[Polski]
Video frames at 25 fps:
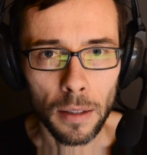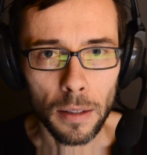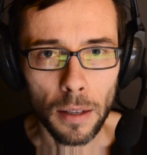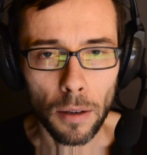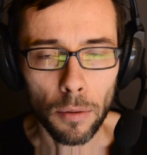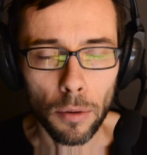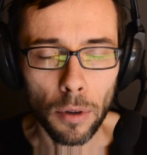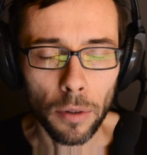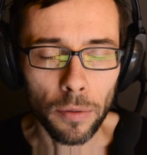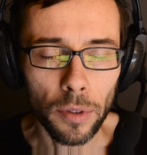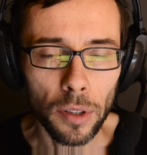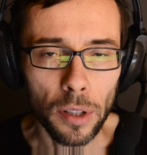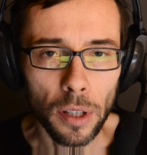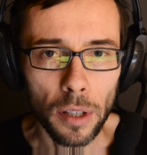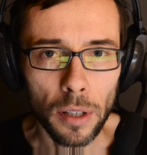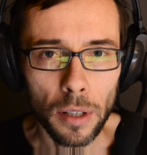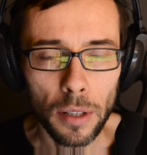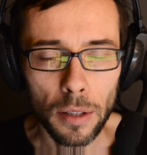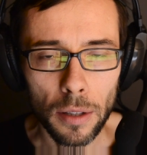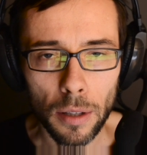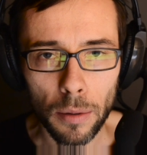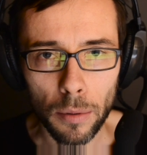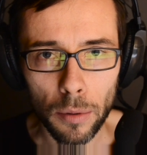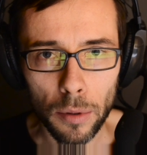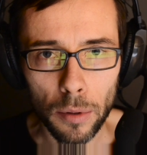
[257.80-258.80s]
Całkowicie
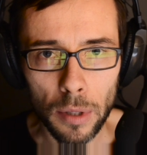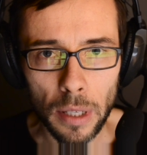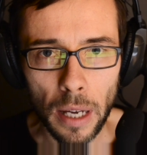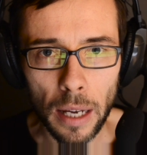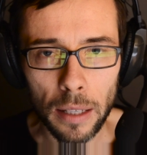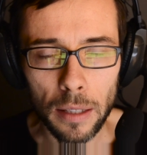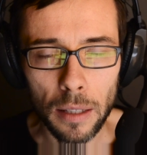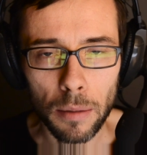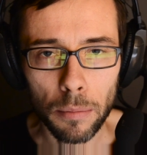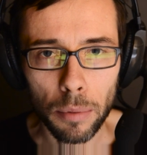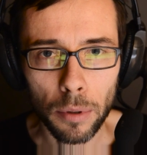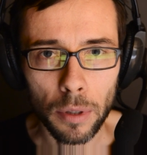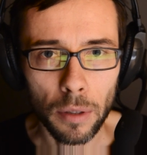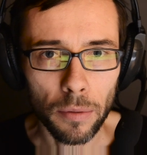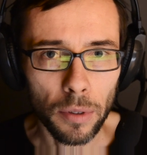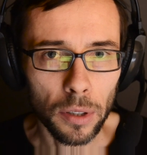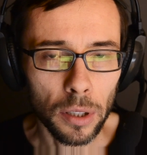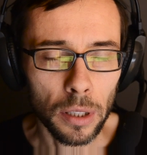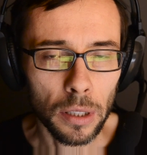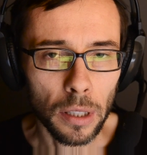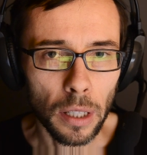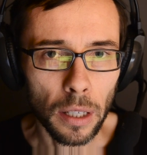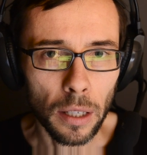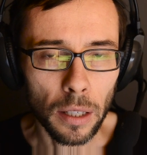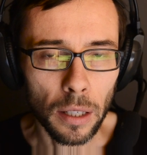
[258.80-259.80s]
się z Tobą zgadzam,
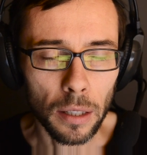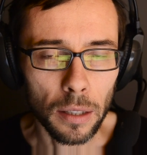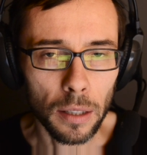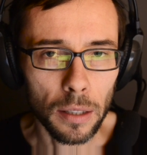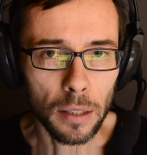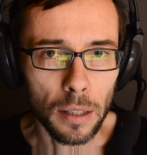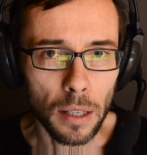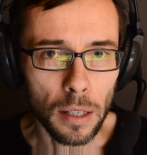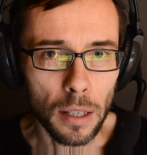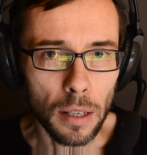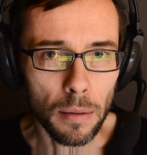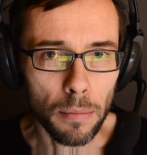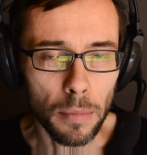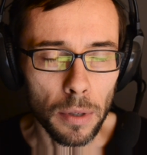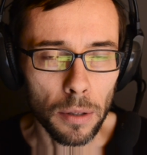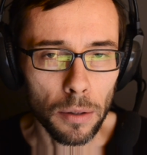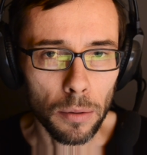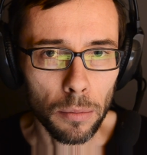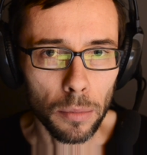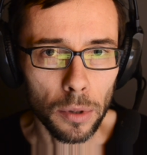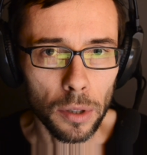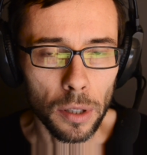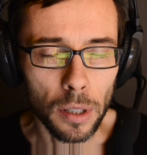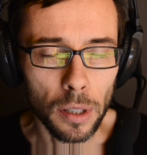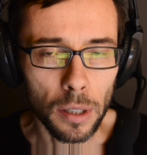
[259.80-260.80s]
ponieważ internet jest takim
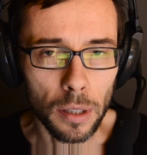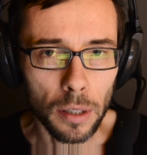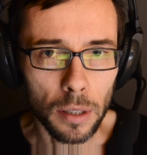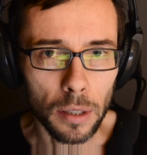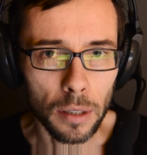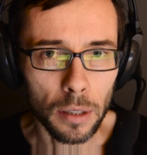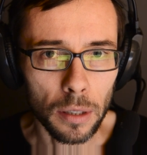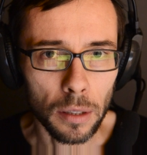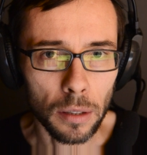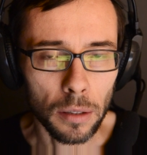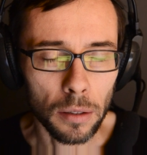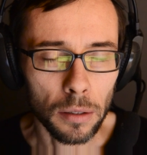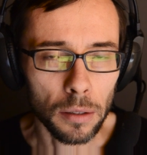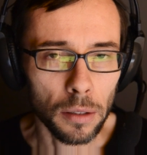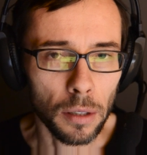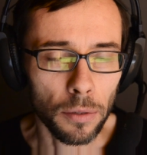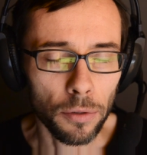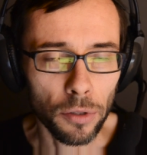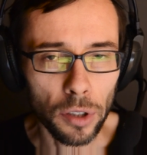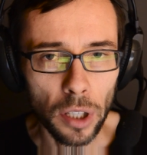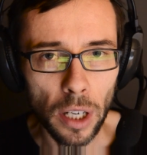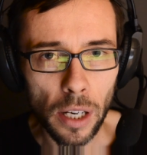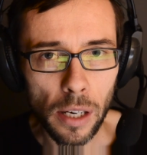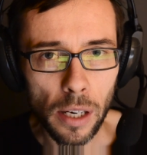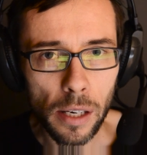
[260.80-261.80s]
medium, gdzie e, że
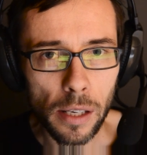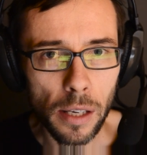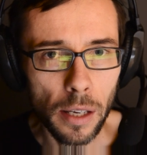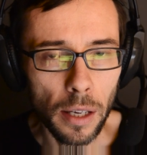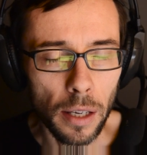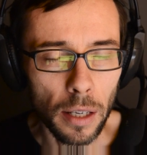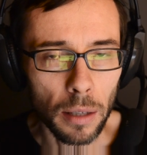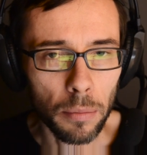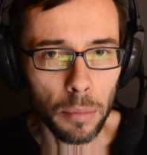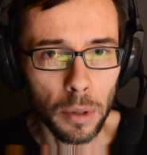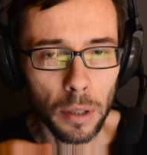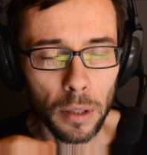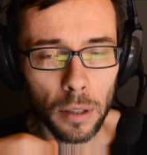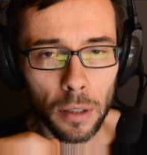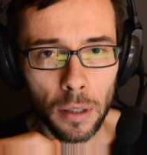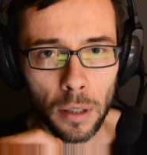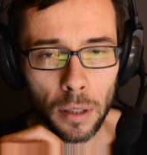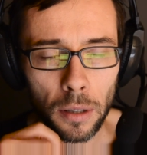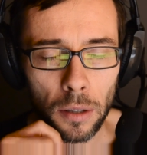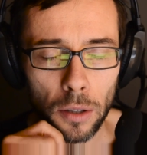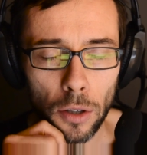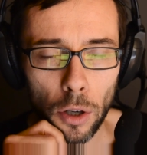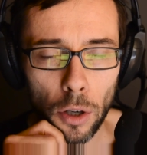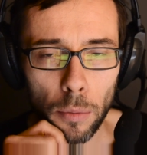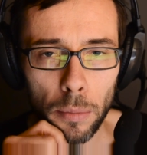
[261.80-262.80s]
wszelkie jakby
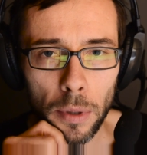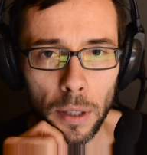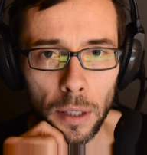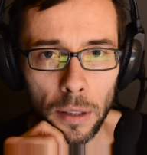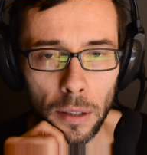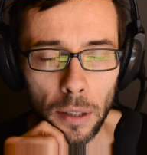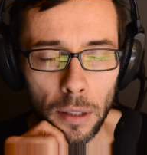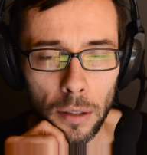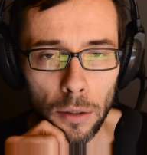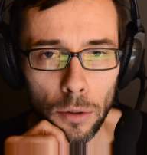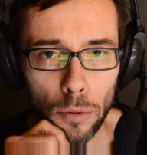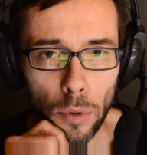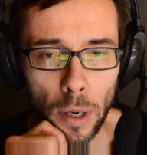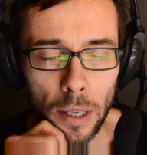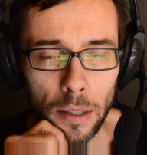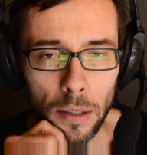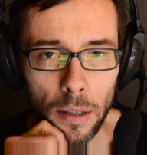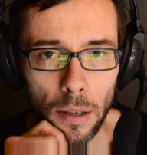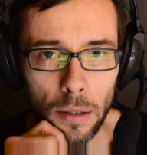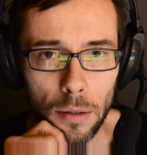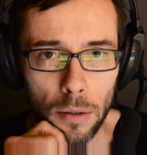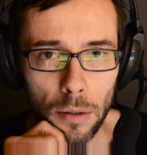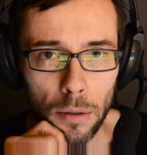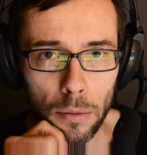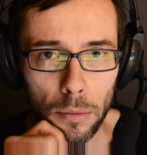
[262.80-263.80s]
drobne te
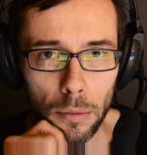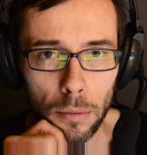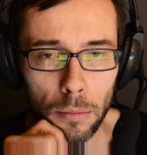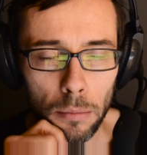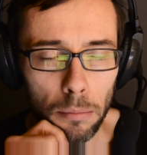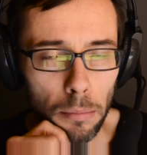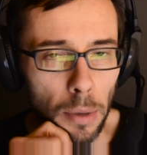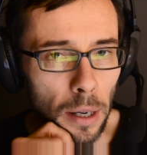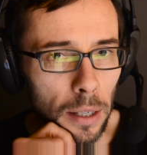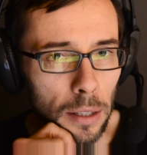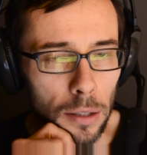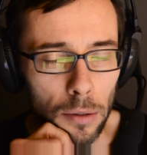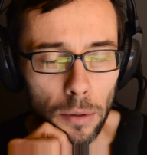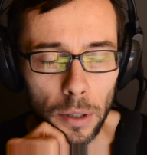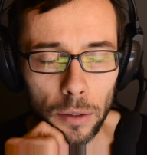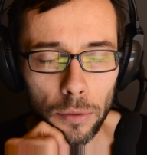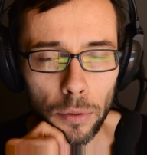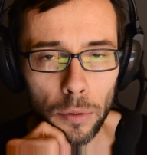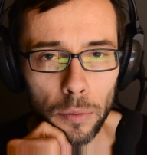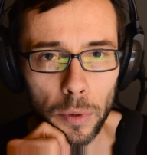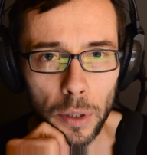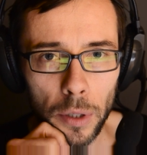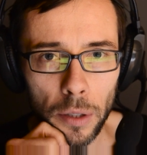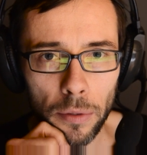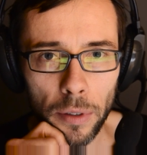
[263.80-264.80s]
niuanse są bardzo
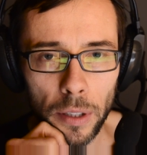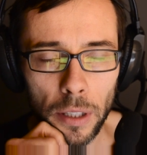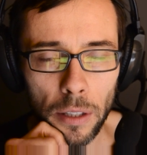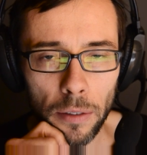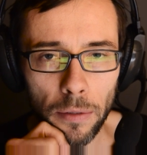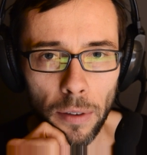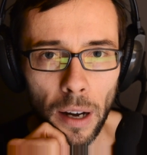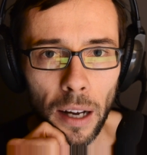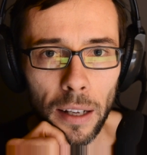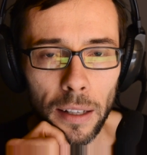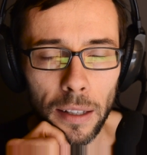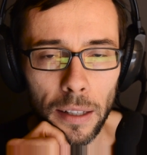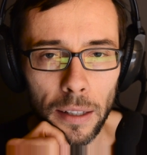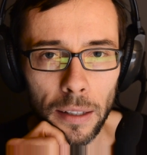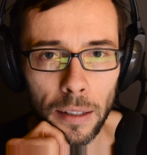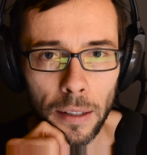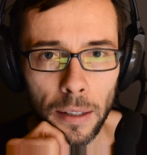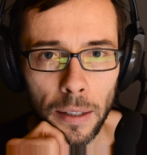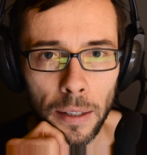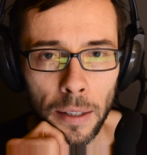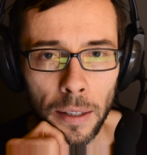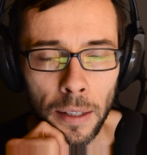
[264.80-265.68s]
łatwo wychwytywane.